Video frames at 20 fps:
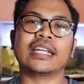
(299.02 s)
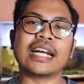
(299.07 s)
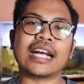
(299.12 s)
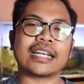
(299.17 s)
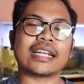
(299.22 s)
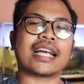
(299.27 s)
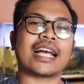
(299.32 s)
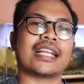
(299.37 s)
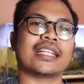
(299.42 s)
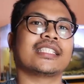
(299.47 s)

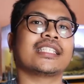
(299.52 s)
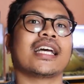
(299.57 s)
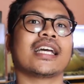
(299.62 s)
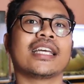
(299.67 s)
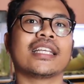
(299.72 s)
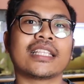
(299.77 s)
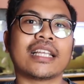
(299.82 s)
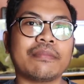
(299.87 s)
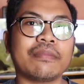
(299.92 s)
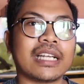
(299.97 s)
Dengan
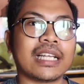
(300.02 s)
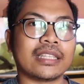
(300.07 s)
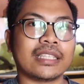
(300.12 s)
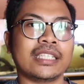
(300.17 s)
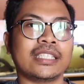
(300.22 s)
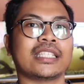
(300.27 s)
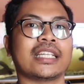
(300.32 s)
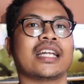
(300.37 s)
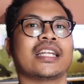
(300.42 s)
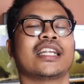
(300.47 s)
kaca kita
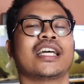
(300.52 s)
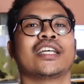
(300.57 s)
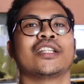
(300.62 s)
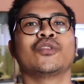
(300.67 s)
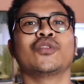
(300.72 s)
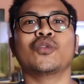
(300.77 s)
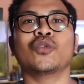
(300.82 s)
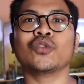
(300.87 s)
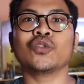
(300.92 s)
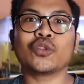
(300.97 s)
melatih Cana
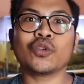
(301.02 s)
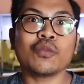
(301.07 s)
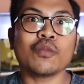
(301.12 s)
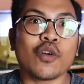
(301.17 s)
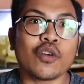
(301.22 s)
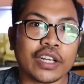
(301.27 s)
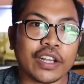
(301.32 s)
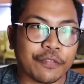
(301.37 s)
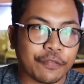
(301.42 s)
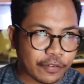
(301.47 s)
itu
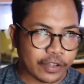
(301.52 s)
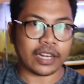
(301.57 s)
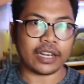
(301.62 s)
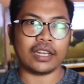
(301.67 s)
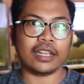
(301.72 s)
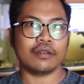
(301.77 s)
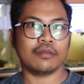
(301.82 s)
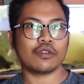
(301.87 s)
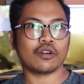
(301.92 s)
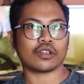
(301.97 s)
untuk mode
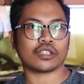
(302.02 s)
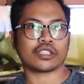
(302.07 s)
fairing,